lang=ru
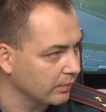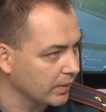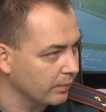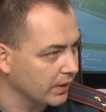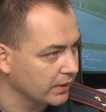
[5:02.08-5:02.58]

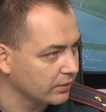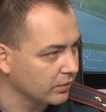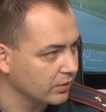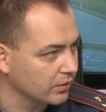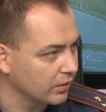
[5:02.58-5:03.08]
попасть. Любая
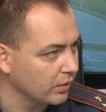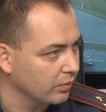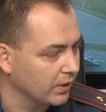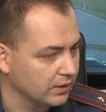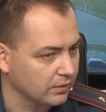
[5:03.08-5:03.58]
случайность. То есть,
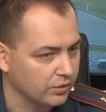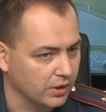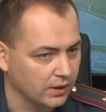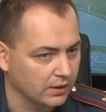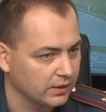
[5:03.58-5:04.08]
любая
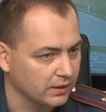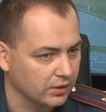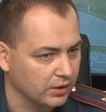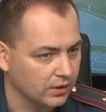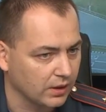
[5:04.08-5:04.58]
случайность, это
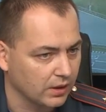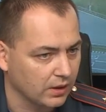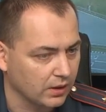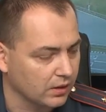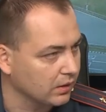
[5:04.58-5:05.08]
считай
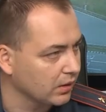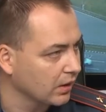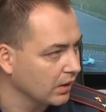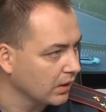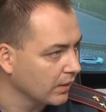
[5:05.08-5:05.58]
как, э,
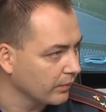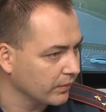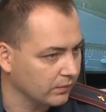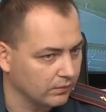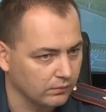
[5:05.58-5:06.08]

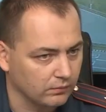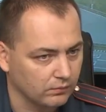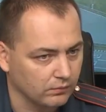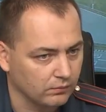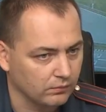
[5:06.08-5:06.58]

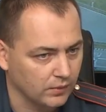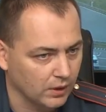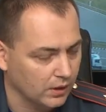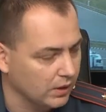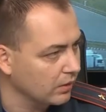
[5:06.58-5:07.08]

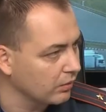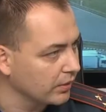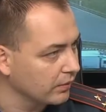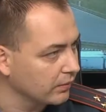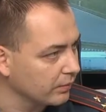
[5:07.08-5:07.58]
а, как
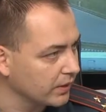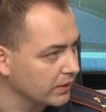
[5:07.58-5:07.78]
огонь, угу. в